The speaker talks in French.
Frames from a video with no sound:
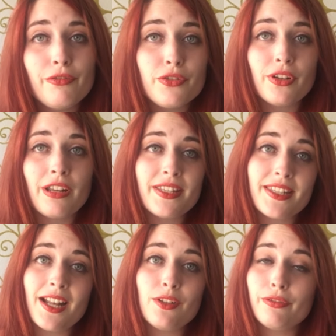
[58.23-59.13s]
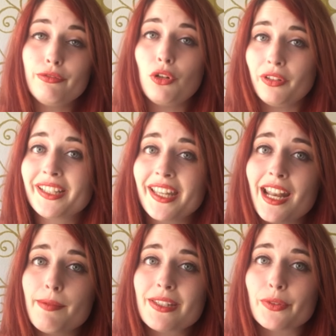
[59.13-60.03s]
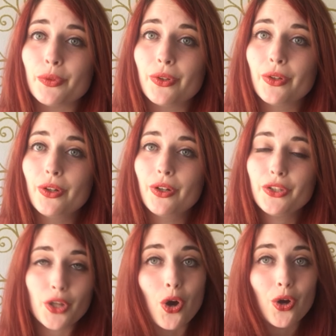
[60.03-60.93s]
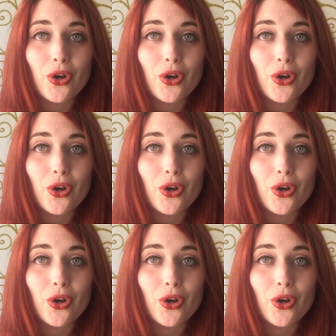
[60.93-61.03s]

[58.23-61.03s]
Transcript: faisant la vaisselle que vous rentriez à la maison. Non.